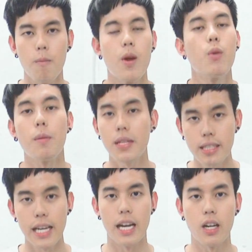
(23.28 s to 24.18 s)
เป็นวันพิ
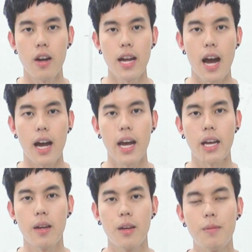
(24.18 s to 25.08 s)
เศษก็อยากให้
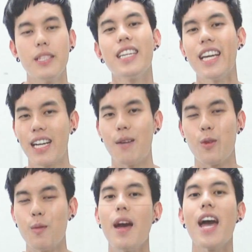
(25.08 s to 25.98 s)
พิเศษกับ
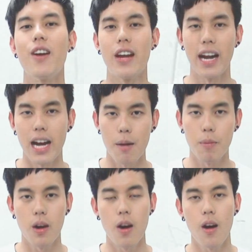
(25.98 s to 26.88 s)
คุณแม่หน่อยนะครับ
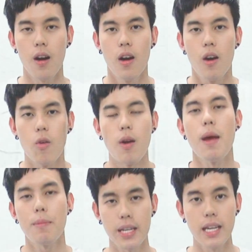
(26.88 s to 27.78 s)
ก็วัน
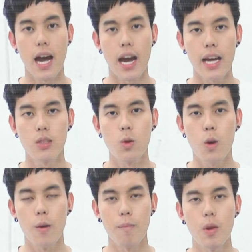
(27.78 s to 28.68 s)
แม่ปีนี้อยากให้ทุก
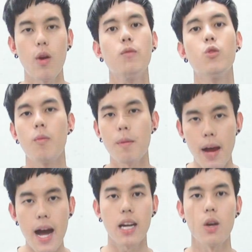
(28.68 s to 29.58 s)
คนมีความสุข
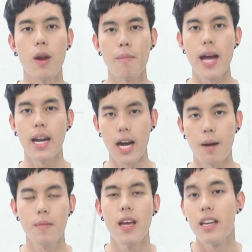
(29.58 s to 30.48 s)
มากๆ ในวันแม่นะค
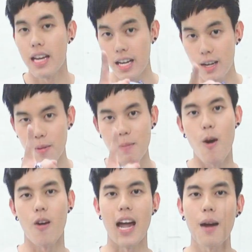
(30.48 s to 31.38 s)
รับ อย่าลืมไป
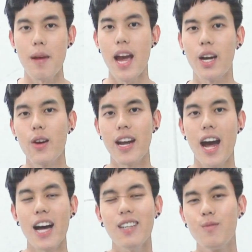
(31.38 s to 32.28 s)
บอกรักแม่กันด้วยนะ